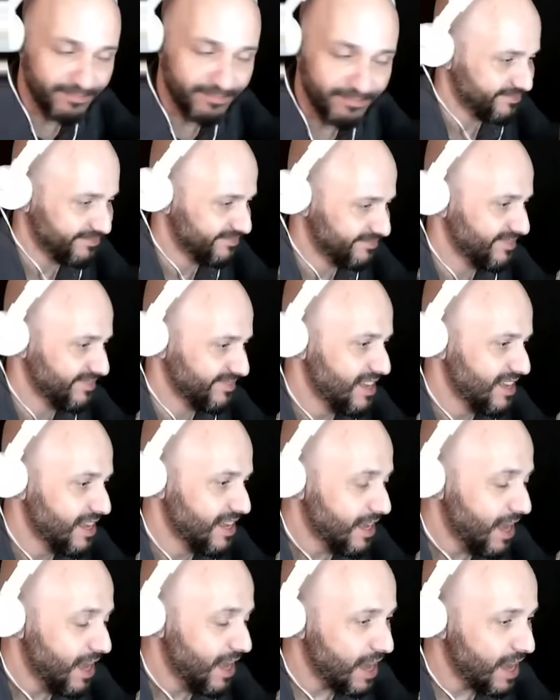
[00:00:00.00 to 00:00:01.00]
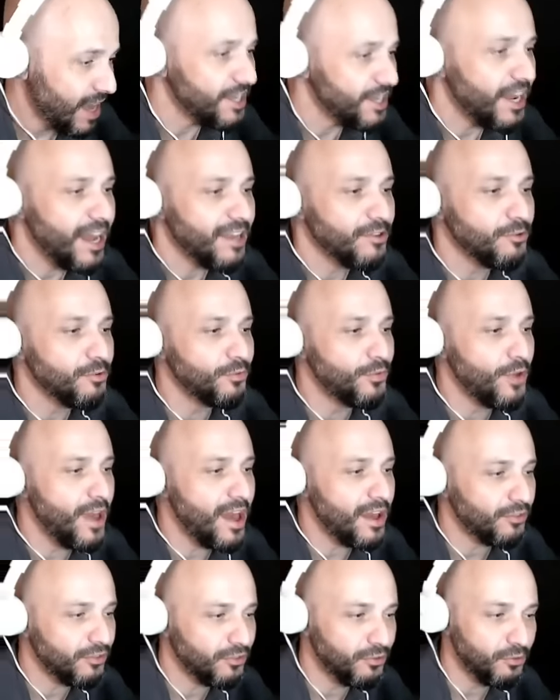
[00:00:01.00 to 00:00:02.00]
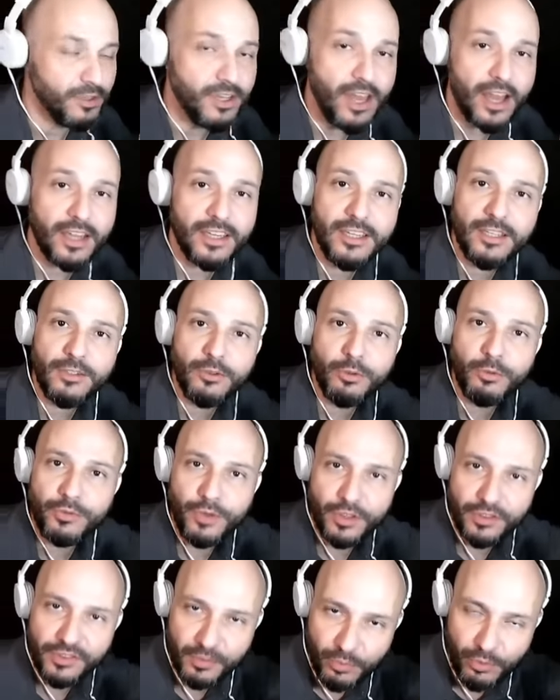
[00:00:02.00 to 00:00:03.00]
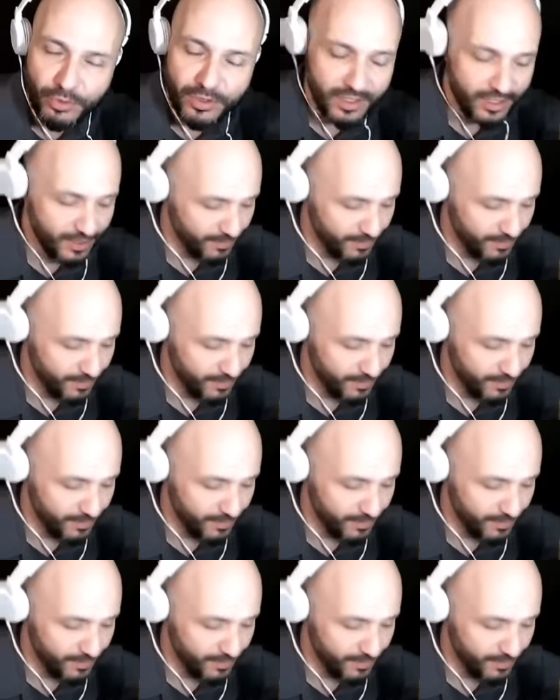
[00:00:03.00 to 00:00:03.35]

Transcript: Tudo bem? Aqui e aqui no Facebook.